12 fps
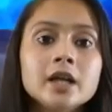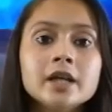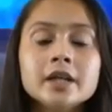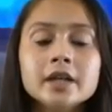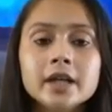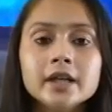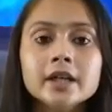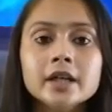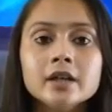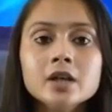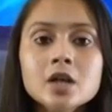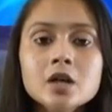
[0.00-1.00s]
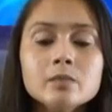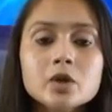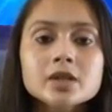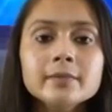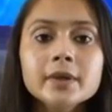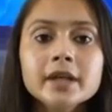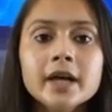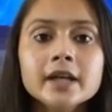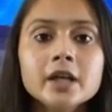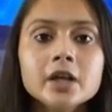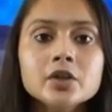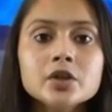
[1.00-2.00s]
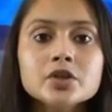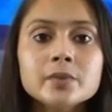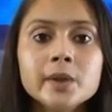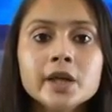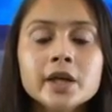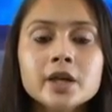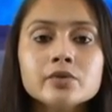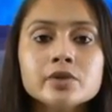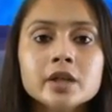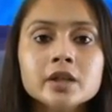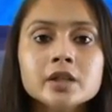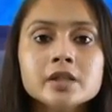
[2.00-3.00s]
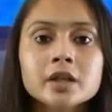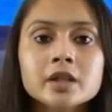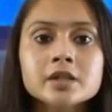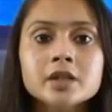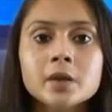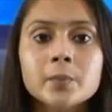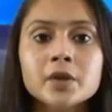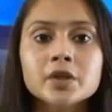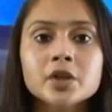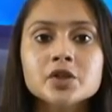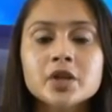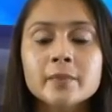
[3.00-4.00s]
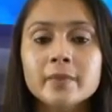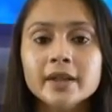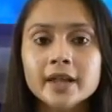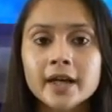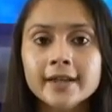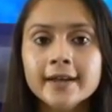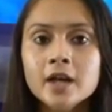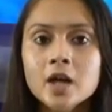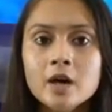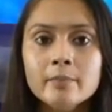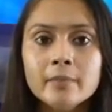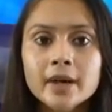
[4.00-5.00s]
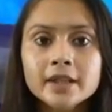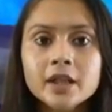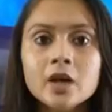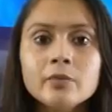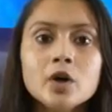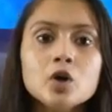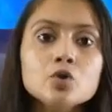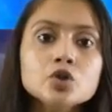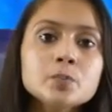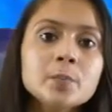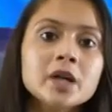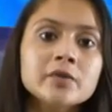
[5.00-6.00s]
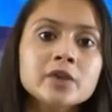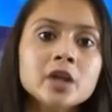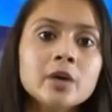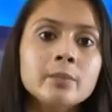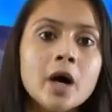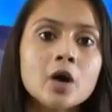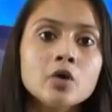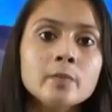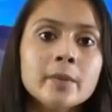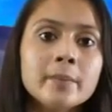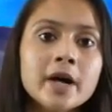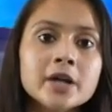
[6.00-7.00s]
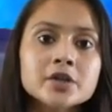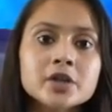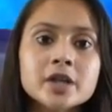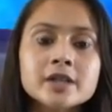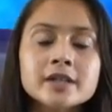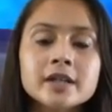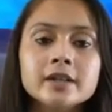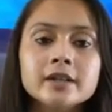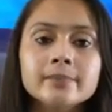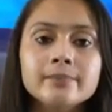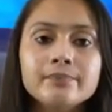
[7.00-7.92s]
अलर्ट नहीं है मौसम विज्ञान केंद्र शिमला के अनुसार 30 अगस्त तक प्रदेश के मैदानी मध्य व उच्च पर्वतीय भागों में बारिश के आसार है